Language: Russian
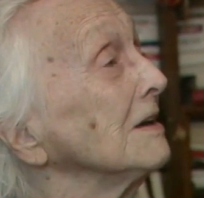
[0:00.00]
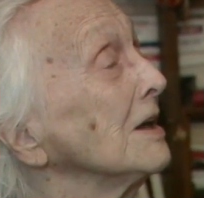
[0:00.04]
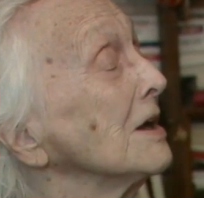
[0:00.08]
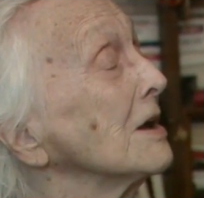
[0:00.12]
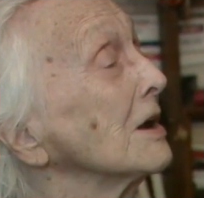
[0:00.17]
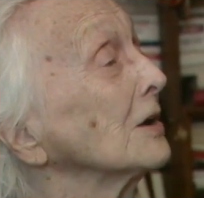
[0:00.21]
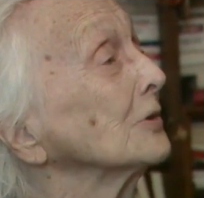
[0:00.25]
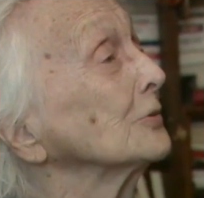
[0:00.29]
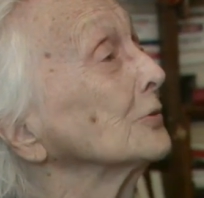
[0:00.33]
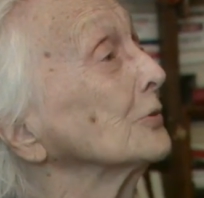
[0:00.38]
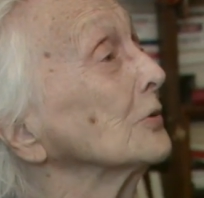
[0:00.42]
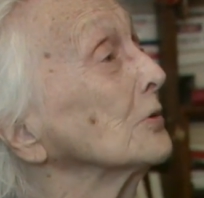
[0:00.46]

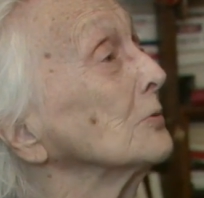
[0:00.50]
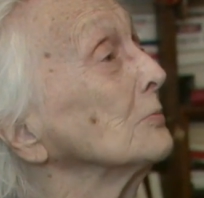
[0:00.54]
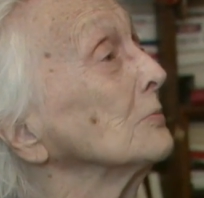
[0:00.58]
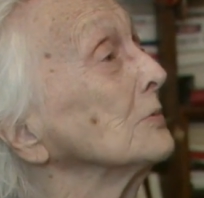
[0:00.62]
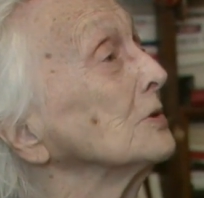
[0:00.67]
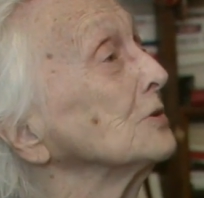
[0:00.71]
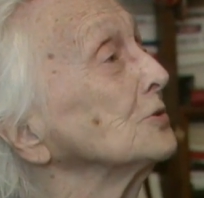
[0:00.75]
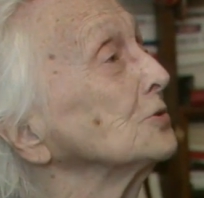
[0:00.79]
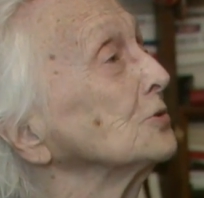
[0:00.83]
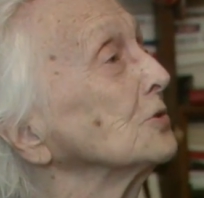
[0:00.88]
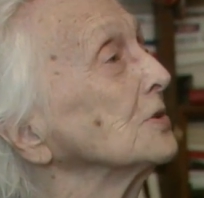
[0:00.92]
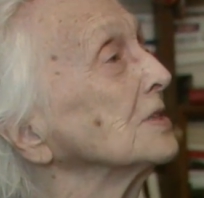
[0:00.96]
которые мы
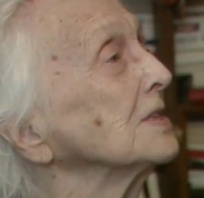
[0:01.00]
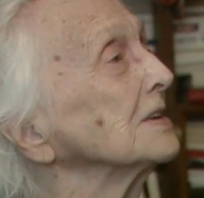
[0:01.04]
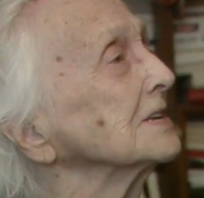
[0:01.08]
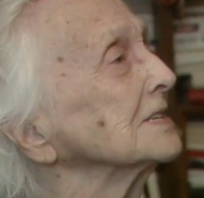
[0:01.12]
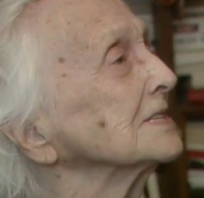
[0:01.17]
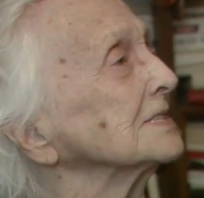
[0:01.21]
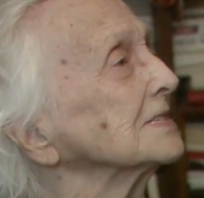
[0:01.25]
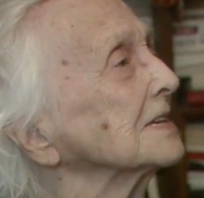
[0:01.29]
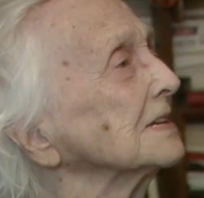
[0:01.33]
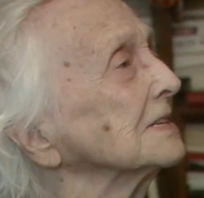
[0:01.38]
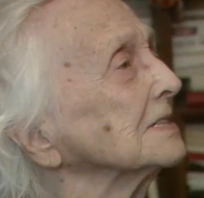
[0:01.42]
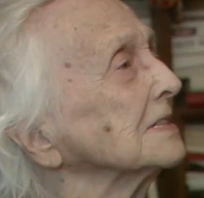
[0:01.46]
еще не
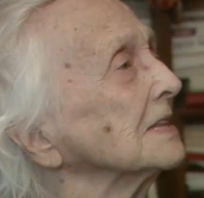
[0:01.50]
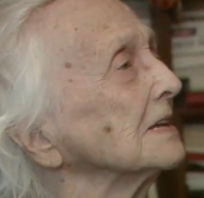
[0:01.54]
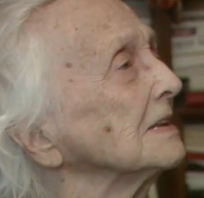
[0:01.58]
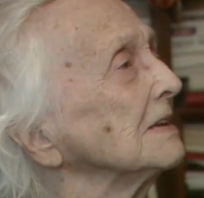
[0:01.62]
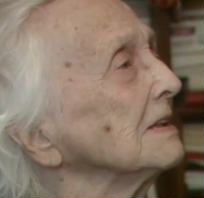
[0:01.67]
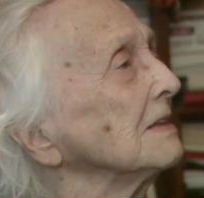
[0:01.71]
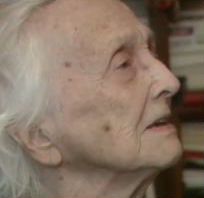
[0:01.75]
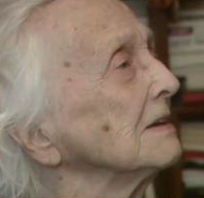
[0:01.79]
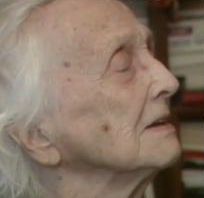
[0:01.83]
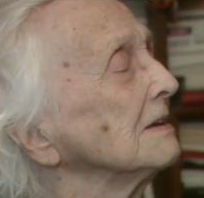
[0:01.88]
разгадали.